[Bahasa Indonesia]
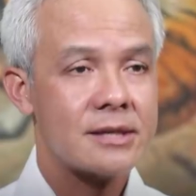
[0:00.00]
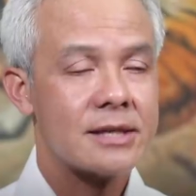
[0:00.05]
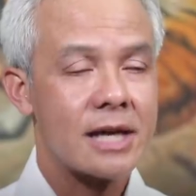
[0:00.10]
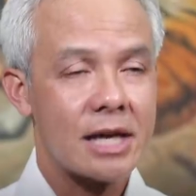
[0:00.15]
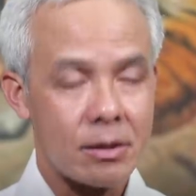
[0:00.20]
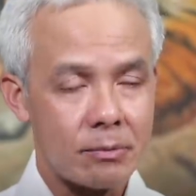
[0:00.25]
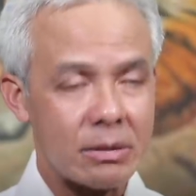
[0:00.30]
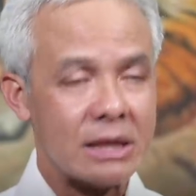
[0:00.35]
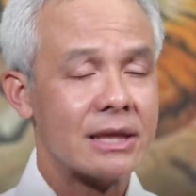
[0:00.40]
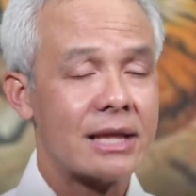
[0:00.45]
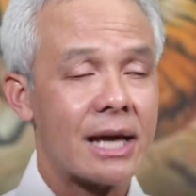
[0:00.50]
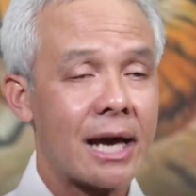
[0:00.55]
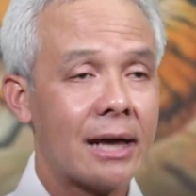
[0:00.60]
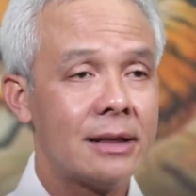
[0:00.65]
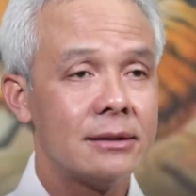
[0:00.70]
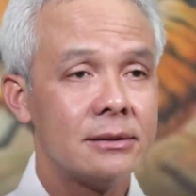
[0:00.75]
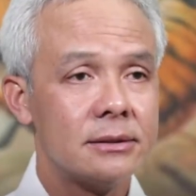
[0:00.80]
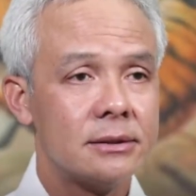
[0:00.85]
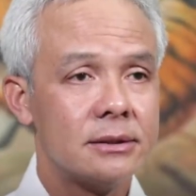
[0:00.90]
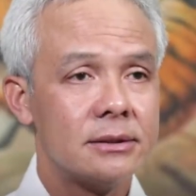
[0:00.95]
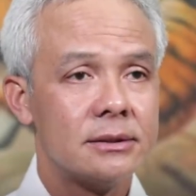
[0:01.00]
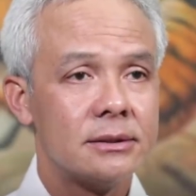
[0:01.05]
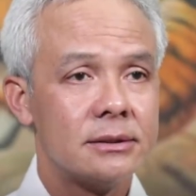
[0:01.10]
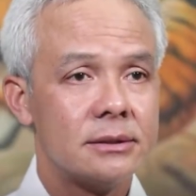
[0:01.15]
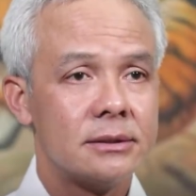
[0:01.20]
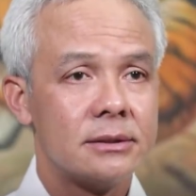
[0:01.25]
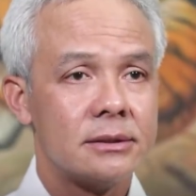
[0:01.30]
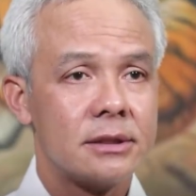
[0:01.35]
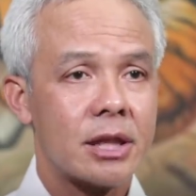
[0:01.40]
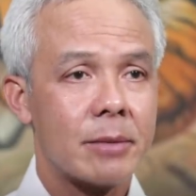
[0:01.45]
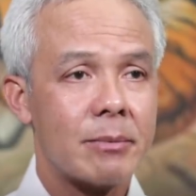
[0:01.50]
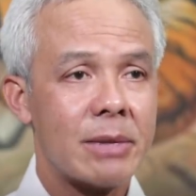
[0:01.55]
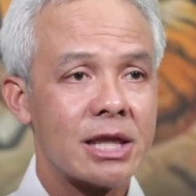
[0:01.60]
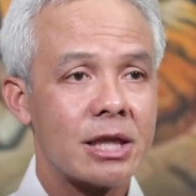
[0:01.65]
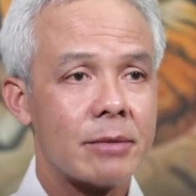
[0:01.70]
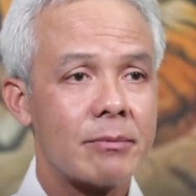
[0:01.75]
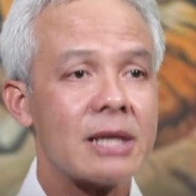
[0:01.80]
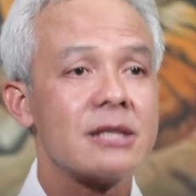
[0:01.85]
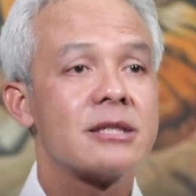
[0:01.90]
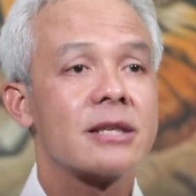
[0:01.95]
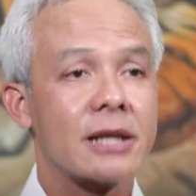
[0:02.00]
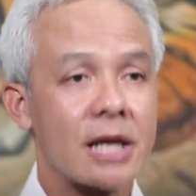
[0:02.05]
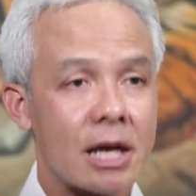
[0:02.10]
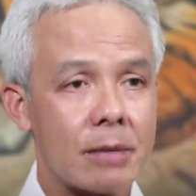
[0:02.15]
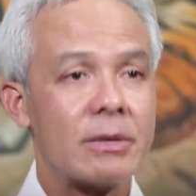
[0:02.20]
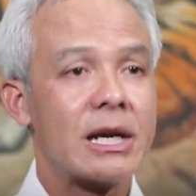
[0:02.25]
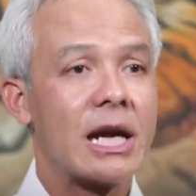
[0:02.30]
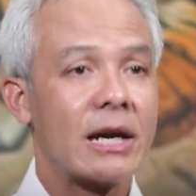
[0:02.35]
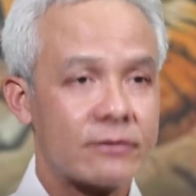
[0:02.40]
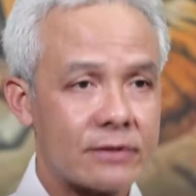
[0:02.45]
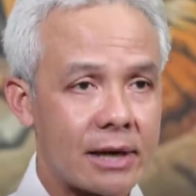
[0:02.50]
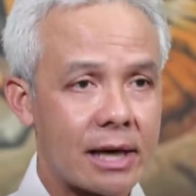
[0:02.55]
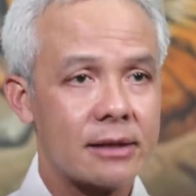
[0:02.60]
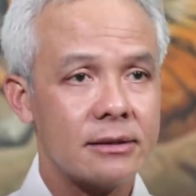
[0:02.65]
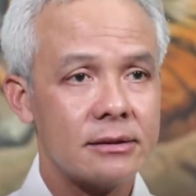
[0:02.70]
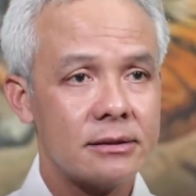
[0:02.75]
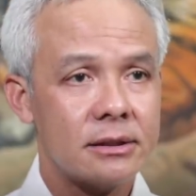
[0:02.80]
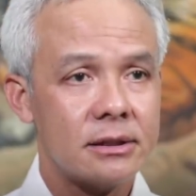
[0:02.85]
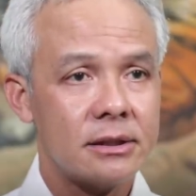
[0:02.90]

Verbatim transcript: Saya minta Teman-teman segera mendaftar.